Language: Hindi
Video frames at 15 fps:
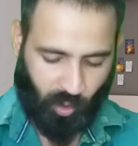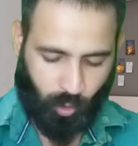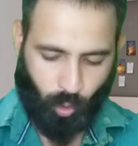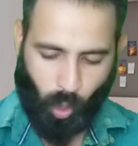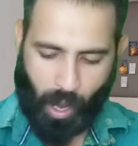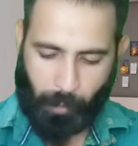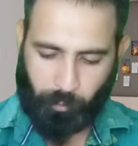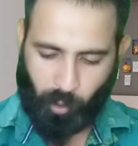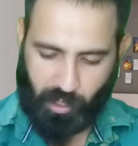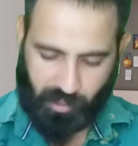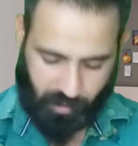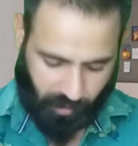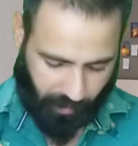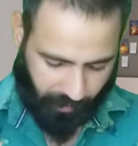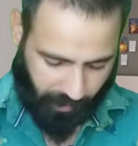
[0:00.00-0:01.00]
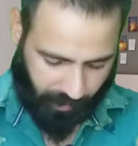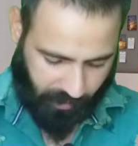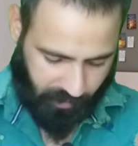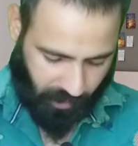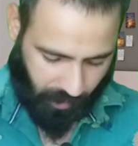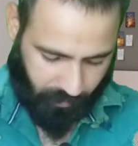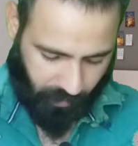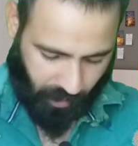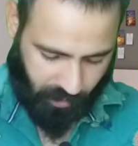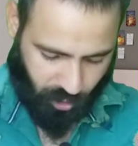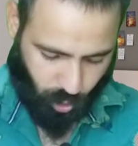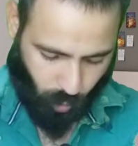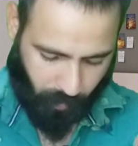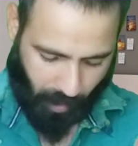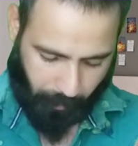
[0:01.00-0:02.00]
तो आपको इस तरीके के साथ ना
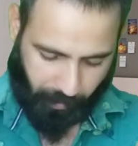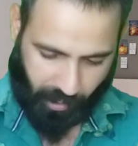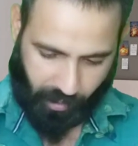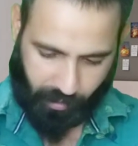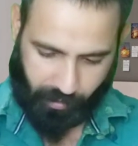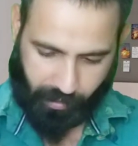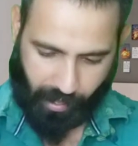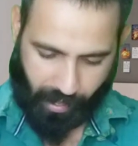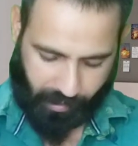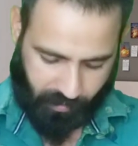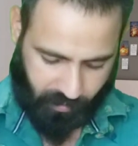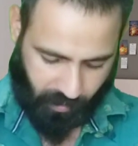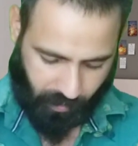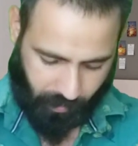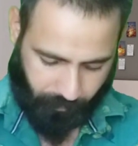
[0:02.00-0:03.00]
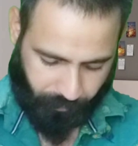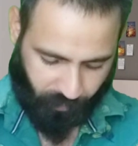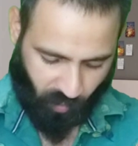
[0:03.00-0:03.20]
जो भी आपके टैक्स हैं